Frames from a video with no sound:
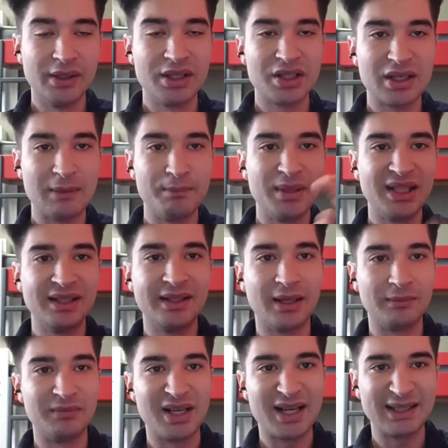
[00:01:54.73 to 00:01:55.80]
İşte
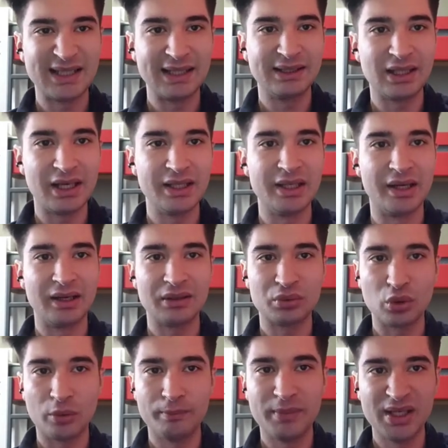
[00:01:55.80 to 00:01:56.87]
bildirimler, detaylara,
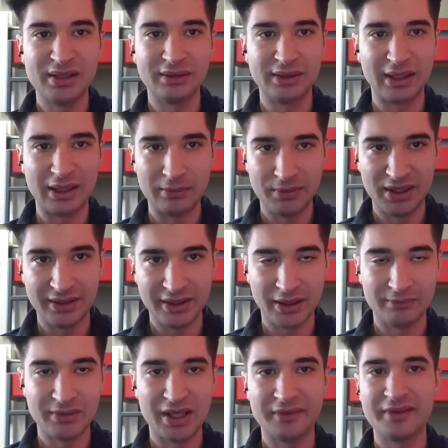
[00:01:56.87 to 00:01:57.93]
son bir yıldaki
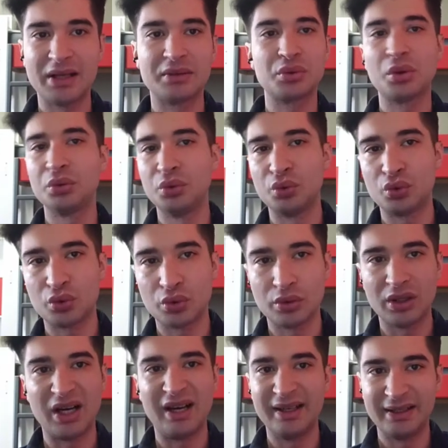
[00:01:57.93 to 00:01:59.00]
bildirimler veya son 3
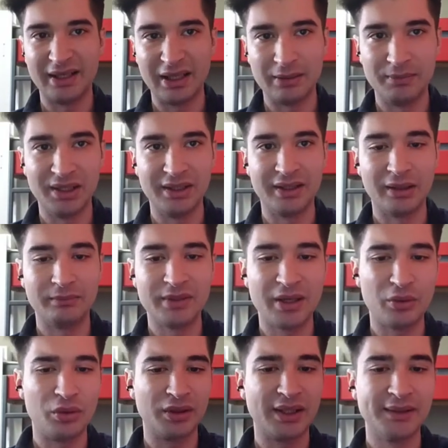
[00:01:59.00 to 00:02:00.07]
aydaki bildirimler.
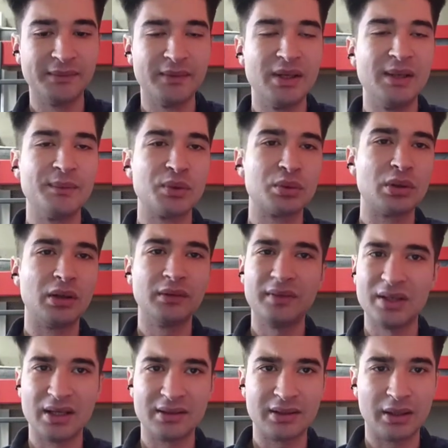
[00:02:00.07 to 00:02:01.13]
Oradan son
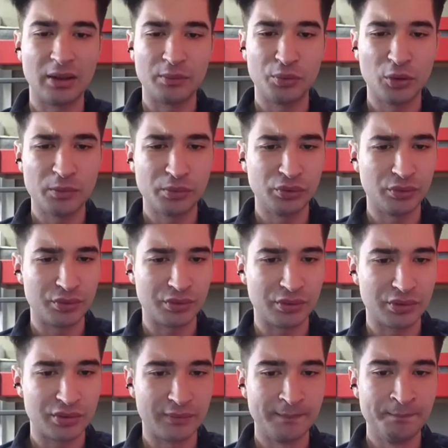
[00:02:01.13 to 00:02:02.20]
finansal raporu
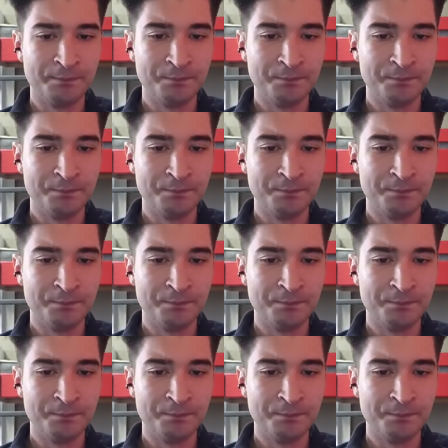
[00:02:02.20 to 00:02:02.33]
bulursunuz.